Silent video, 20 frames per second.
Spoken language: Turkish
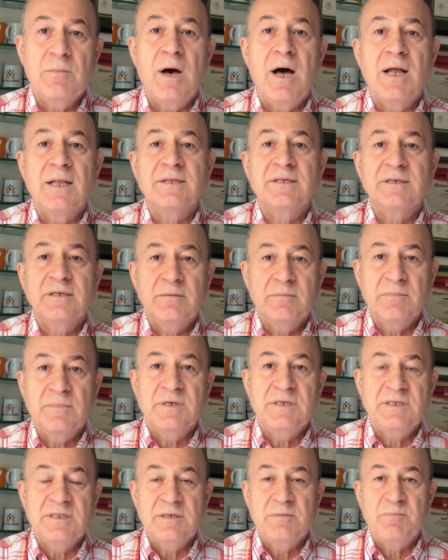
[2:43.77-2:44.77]
Aldığım
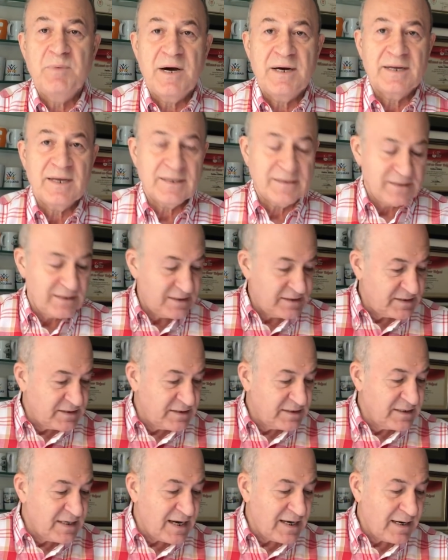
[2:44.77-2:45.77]
istihbaratları
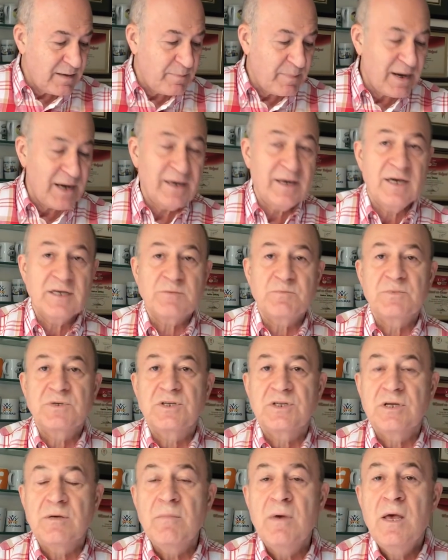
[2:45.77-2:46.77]
sizlerle
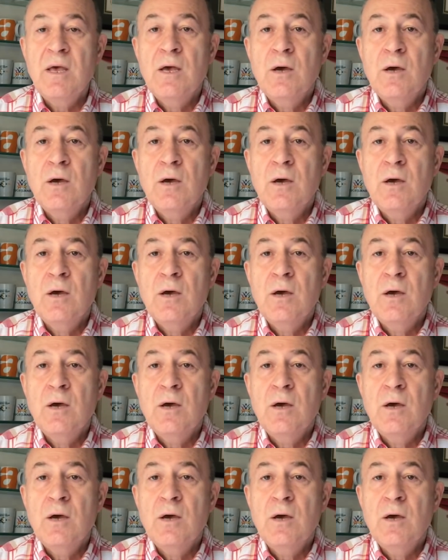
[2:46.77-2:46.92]
paylaşmıştım.